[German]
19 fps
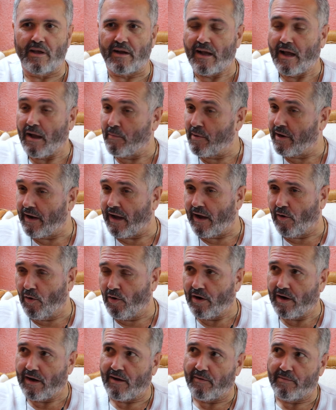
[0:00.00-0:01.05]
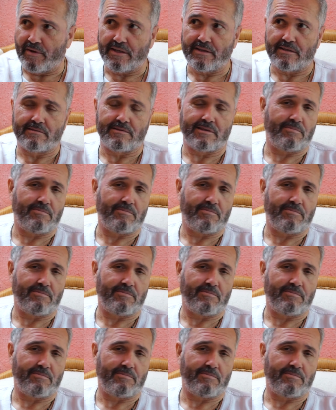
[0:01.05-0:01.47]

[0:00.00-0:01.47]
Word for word: Da kamen auch, glaube ich,